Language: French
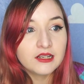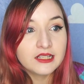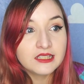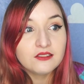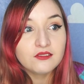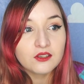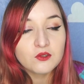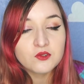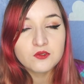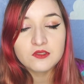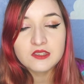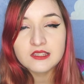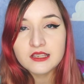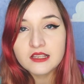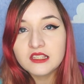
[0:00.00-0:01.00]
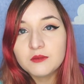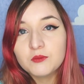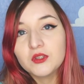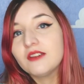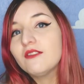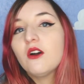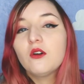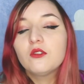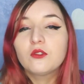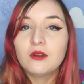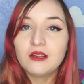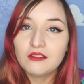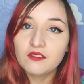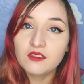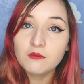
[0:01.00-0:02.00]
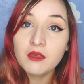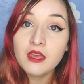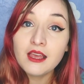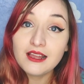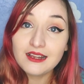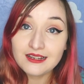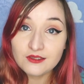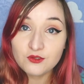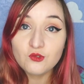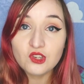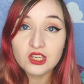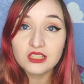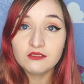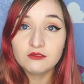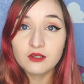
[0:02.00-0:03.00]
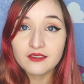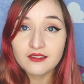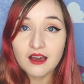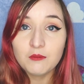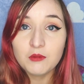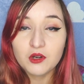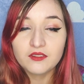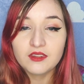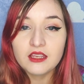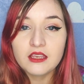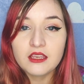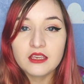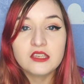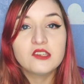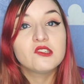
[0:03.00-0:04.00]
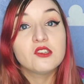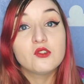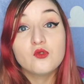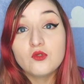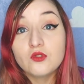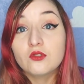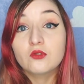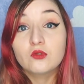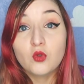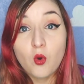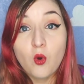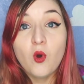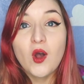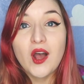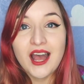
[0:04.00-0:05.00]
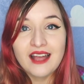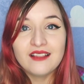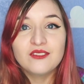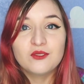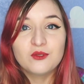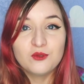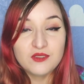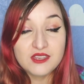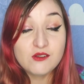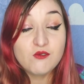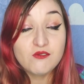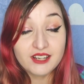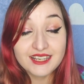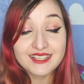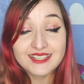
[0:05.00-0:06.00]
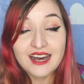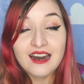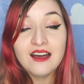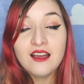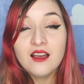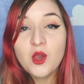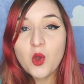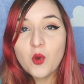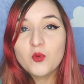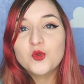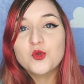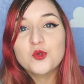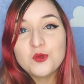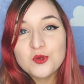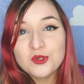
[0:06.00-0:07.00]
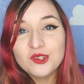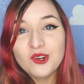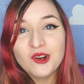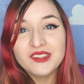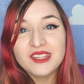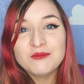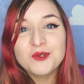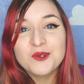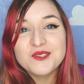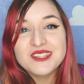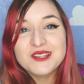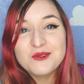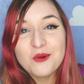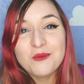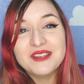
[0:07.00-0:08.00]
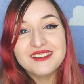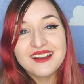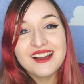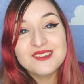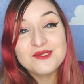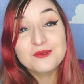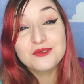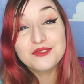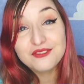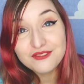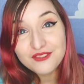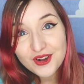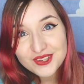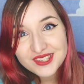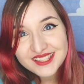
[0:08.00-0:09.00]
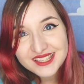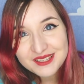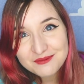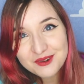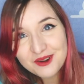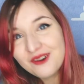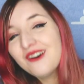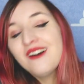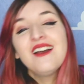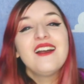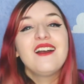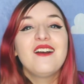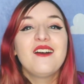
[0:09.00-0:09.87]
euh, les différences de design qu'il peut y avoir entre les films, les sujets qui vont être abordés et j'ai juste trop hâte de découvrir ça je suis une grande amoureuse des courts-métrages, donc forcément,